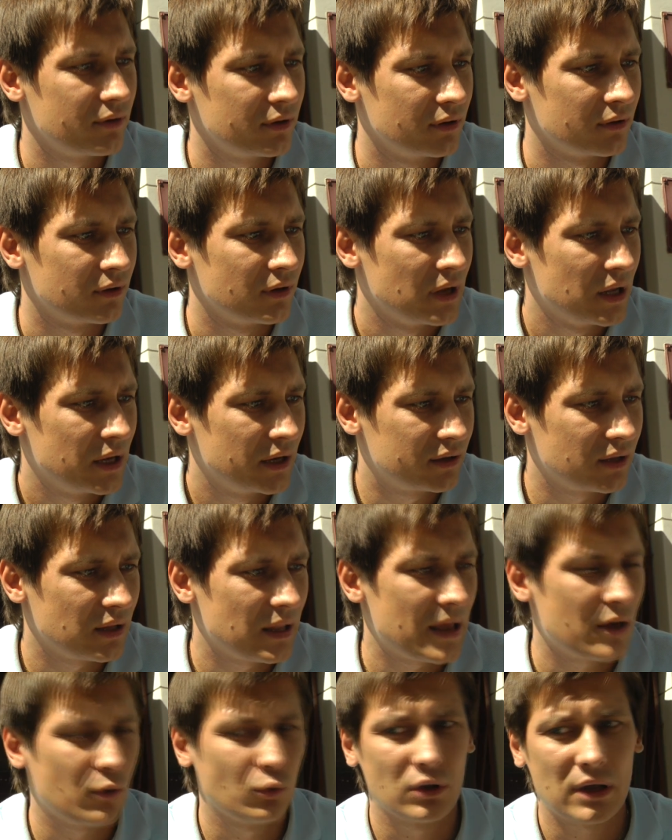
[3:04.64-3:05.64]
выйдет. И
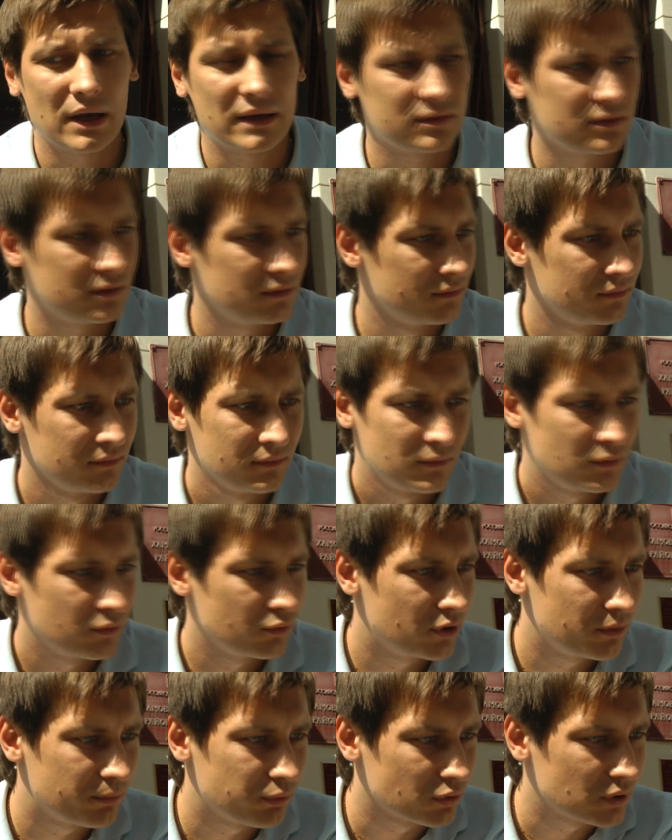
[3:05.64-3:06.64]
тогда у нас
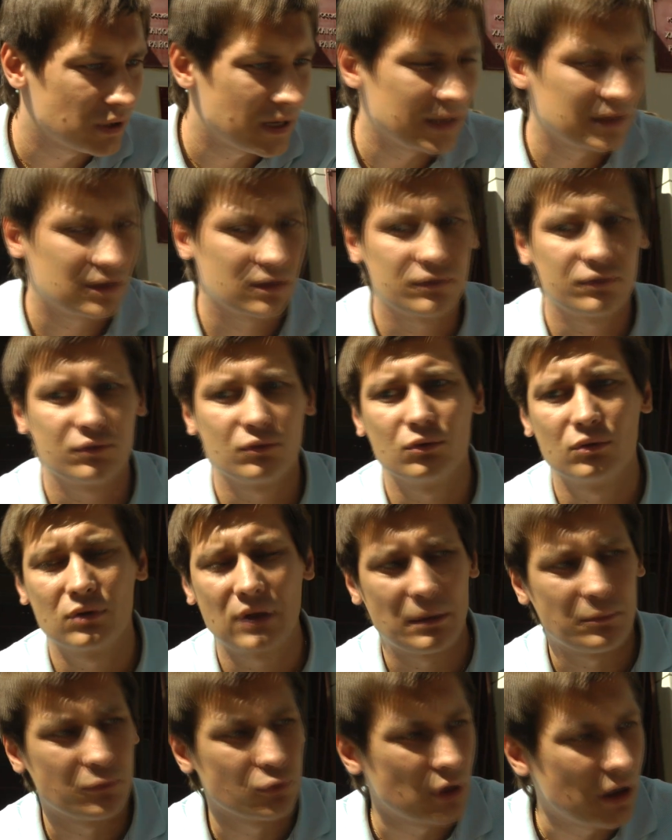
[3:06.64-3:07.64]
у депутатов, у,
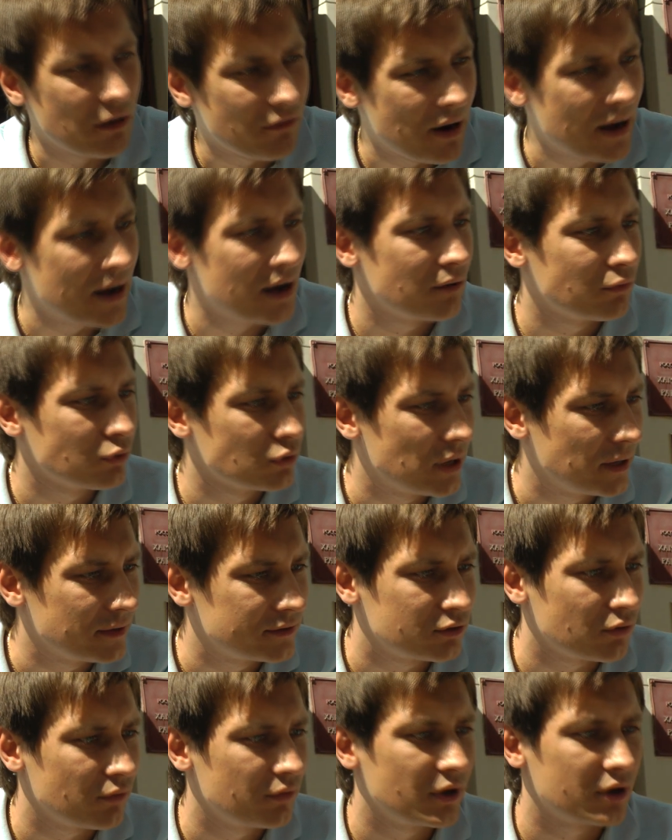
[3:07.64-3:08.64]
там, у Навального, у
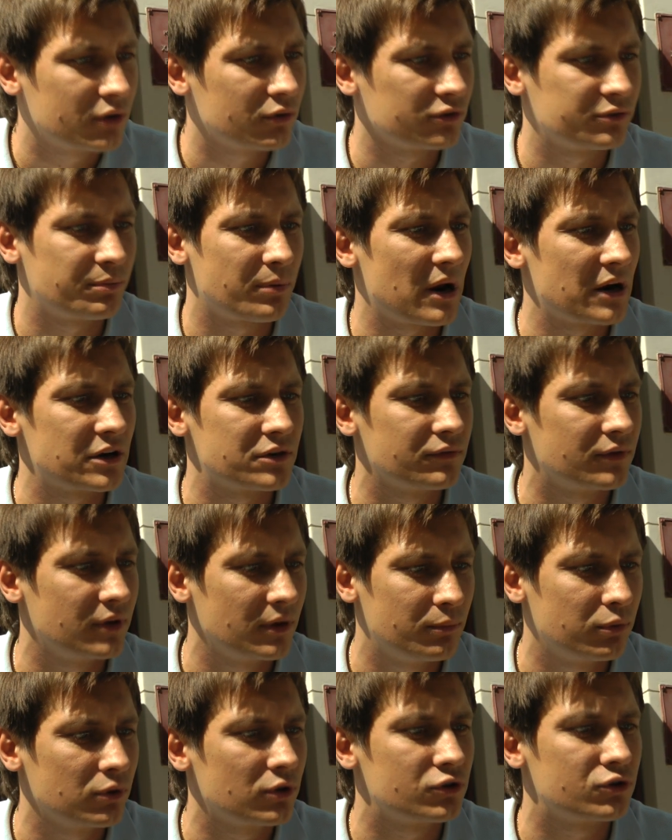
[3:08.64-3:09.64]
Дальцова никто спрашивать
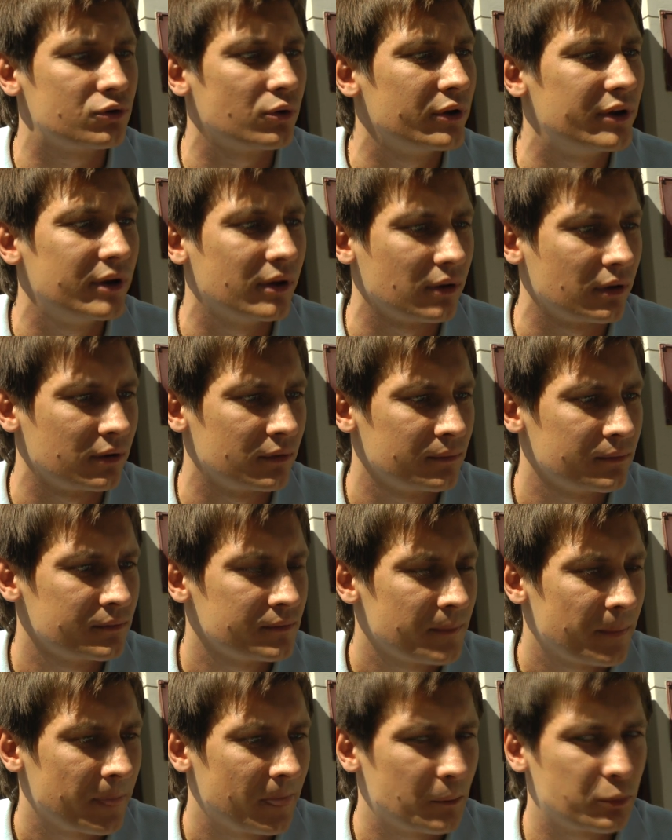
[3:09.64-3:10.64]
не будет, что делать.
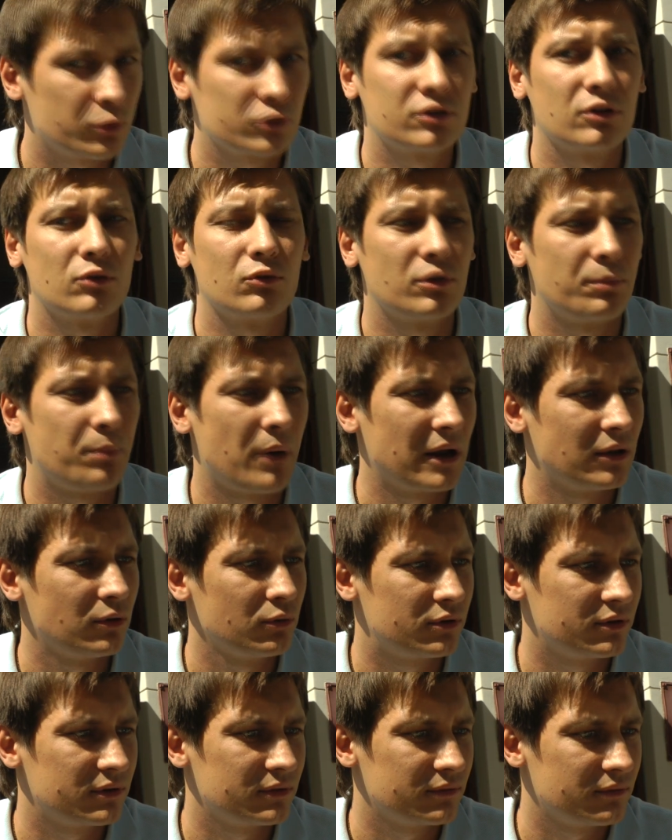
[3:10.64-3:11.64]
Просто люди
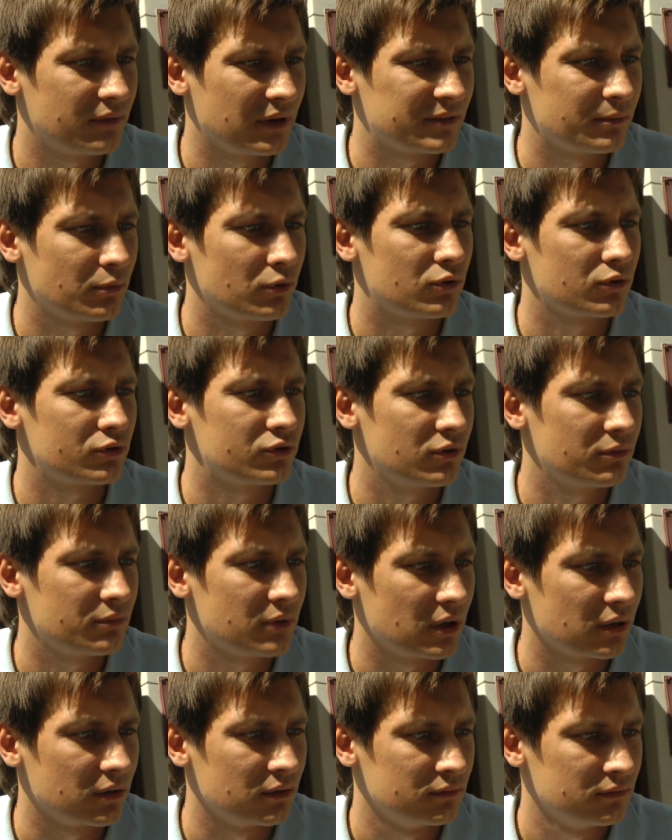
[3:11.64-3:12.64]
пойдут и возьмут то, что им
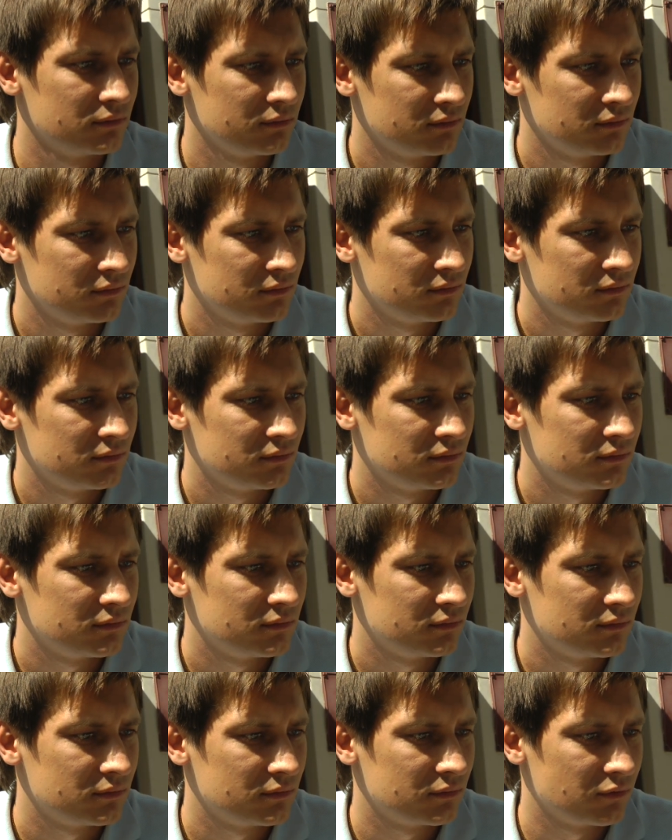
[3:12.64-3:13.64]
надо.
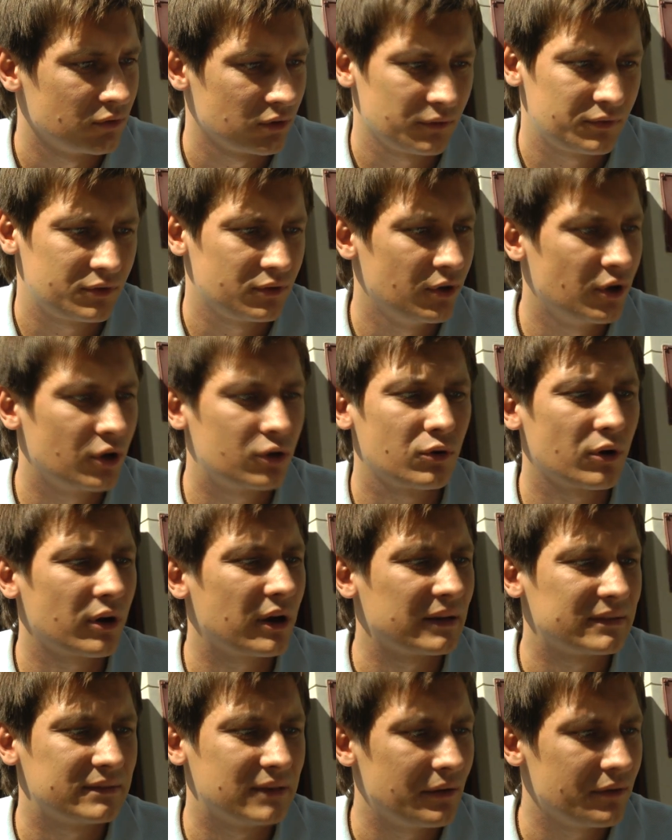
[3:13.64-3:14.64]
И никто
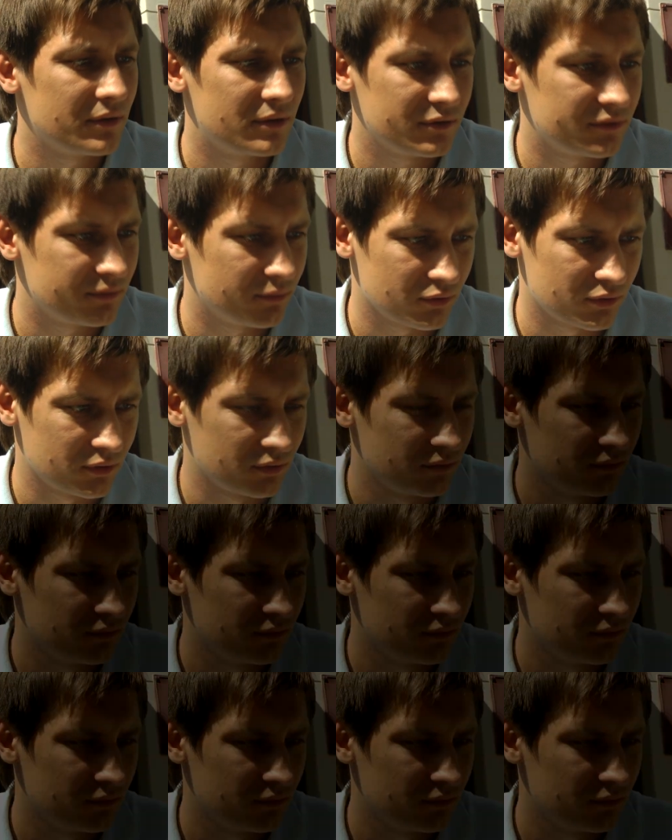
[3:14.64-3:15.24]
их остановить не сможет.